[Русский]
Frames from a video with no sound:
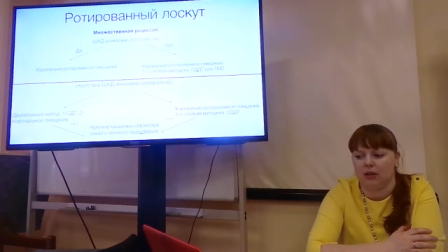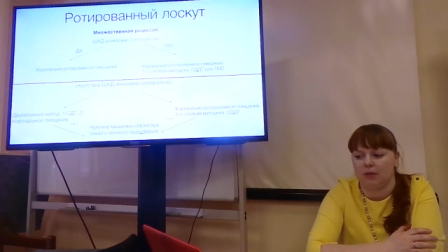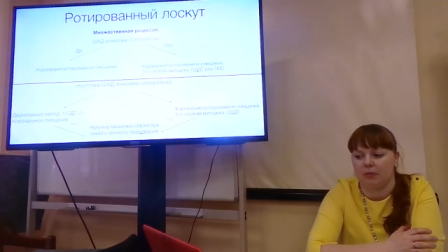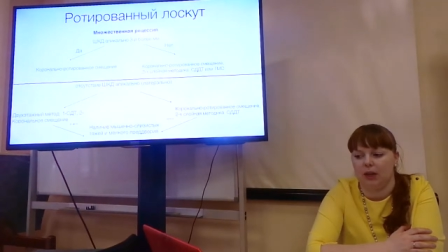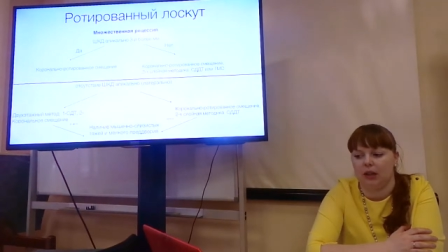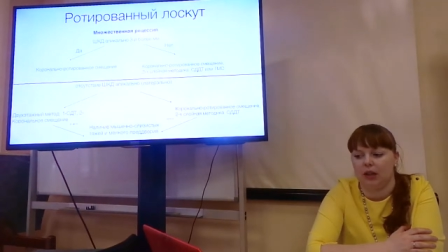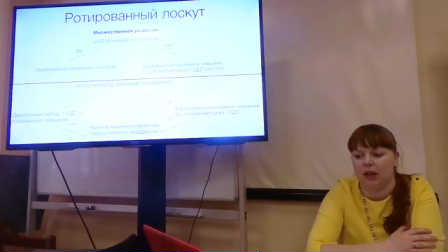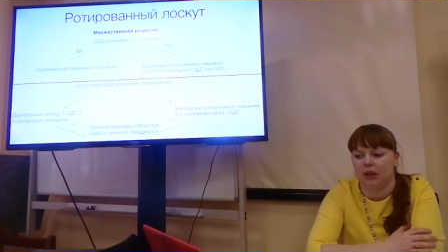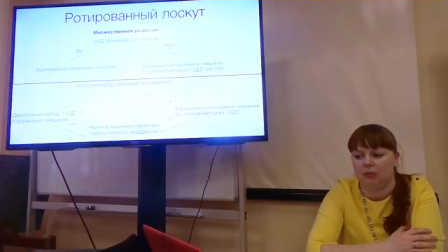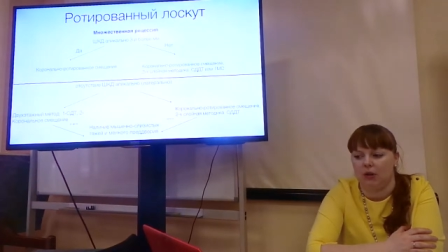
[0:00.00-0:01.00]

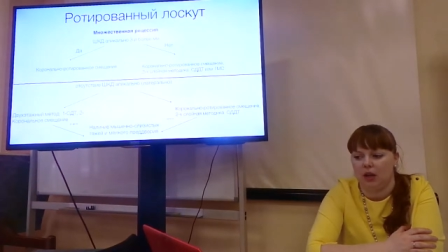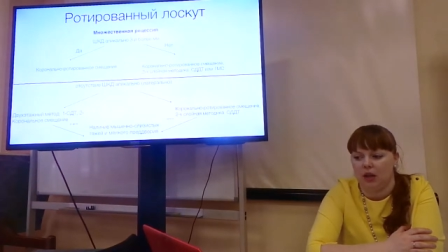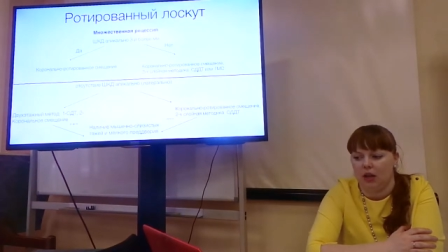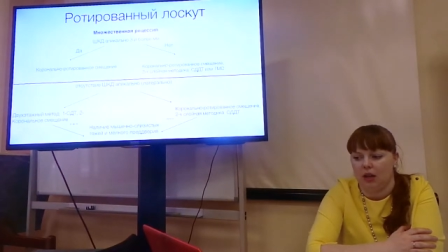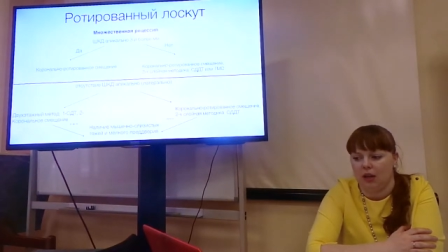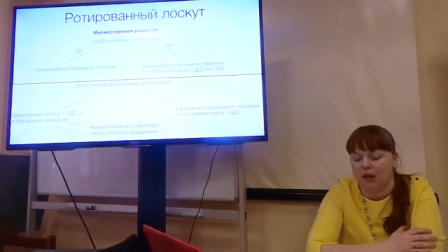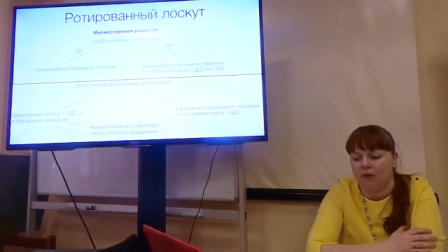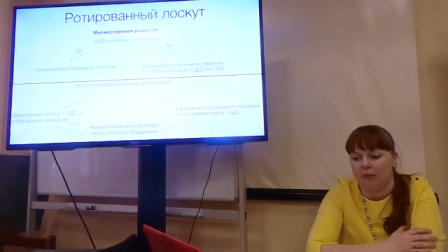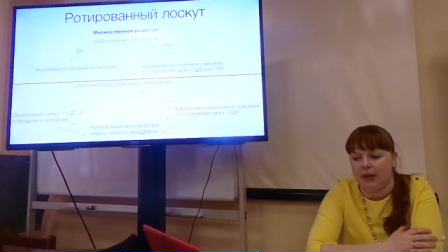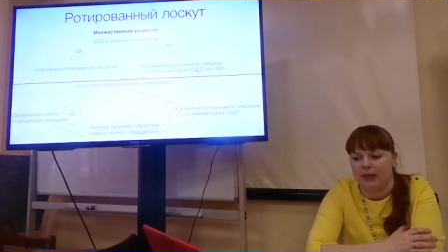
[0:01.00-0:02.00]
трансплантатом,
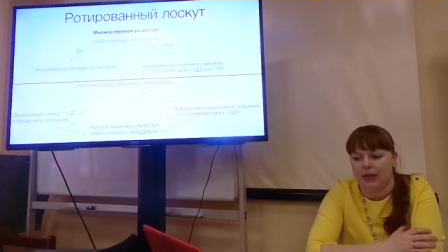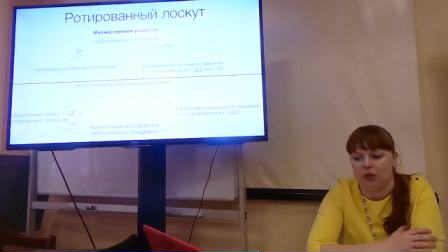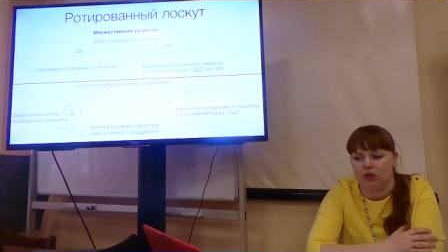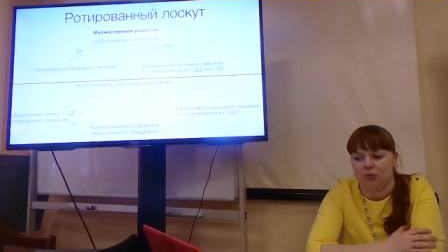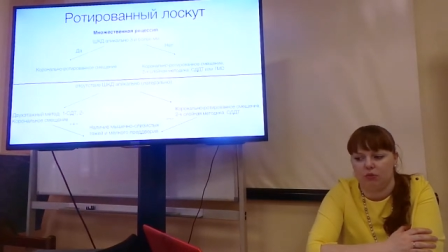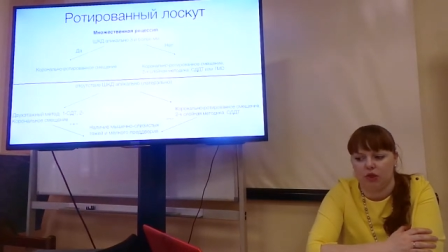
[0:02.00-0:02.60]
и в последующем